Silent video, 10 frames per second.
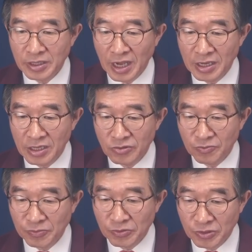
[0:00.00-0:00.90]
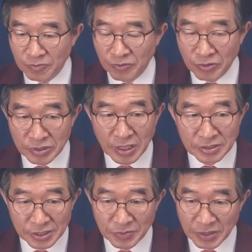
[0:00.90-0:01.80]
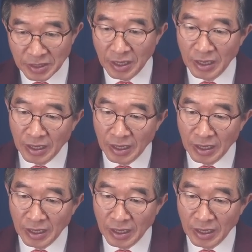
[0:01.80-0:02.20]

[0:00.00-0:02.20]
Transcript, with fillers: 당일 투표 득표율이지 않습니까?